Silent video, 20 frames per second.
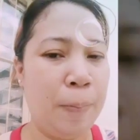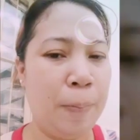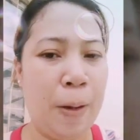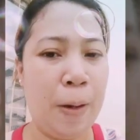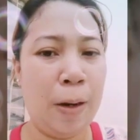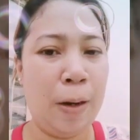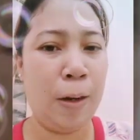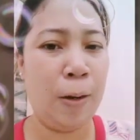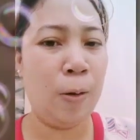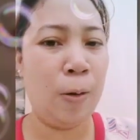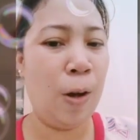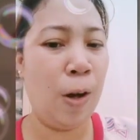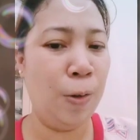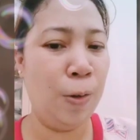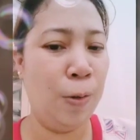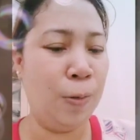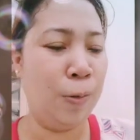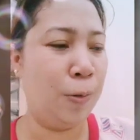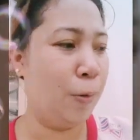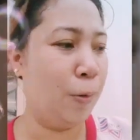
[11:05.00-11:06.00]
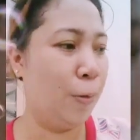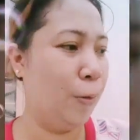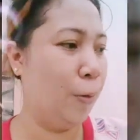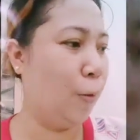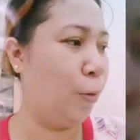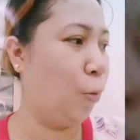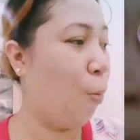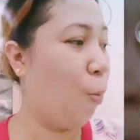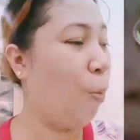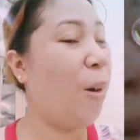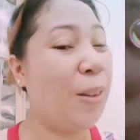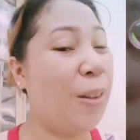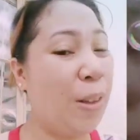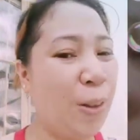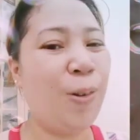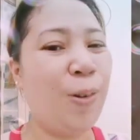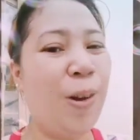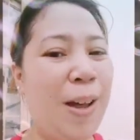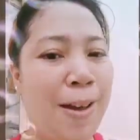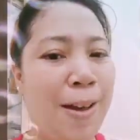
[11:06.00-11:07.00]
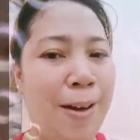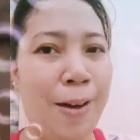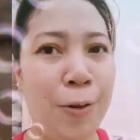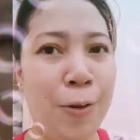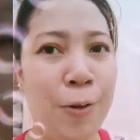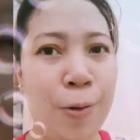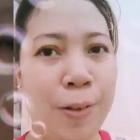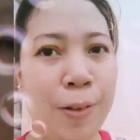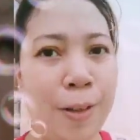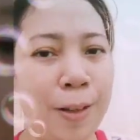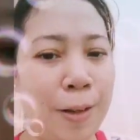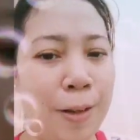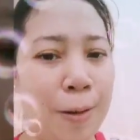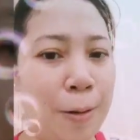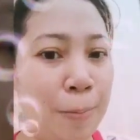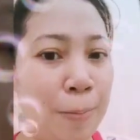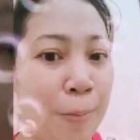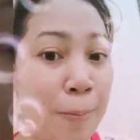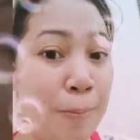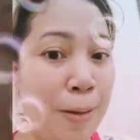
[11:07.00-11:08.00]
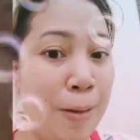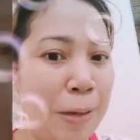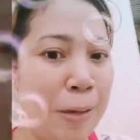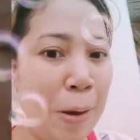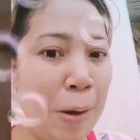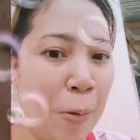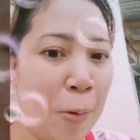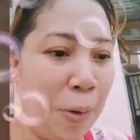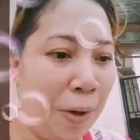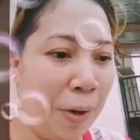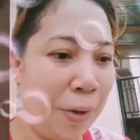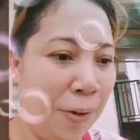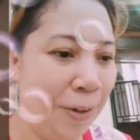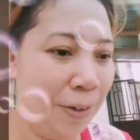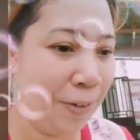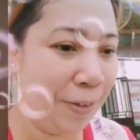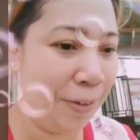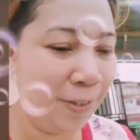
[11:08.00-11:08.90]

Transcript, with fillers: Para kung ano, kung wala dito nga lang kayo, di mabigyan ko kayo.